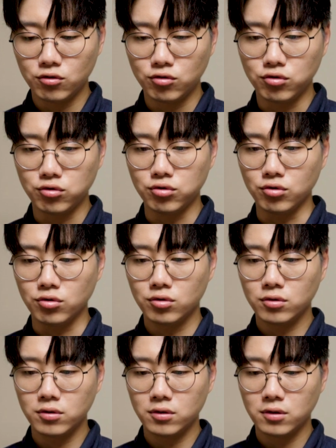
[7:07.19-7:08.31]
후후
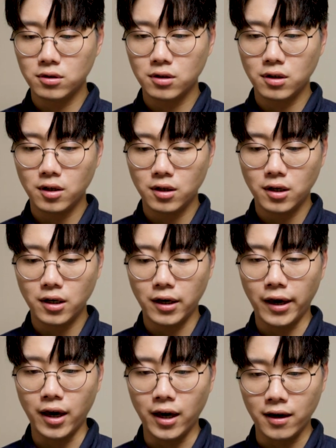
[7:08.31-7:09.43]

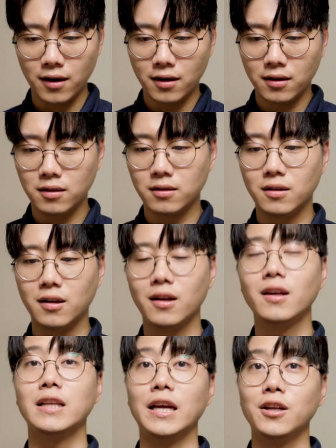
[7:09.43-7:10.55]
헤헥
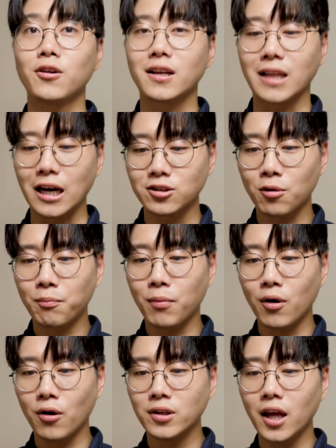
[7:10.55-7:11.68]
네, 이렇게 다섯
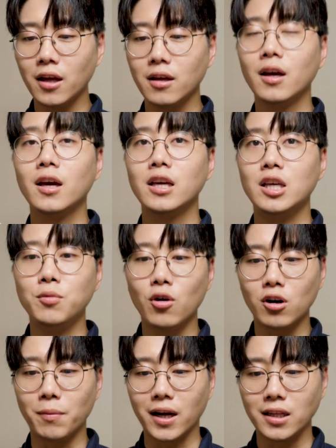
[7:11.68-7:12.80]
번의
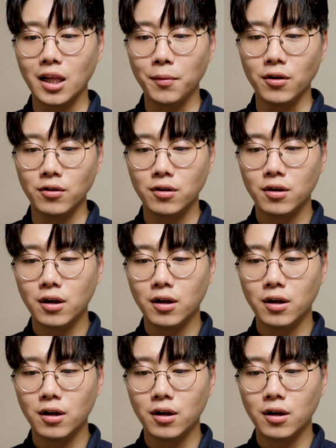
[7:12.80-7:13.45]
입력을 받게 되면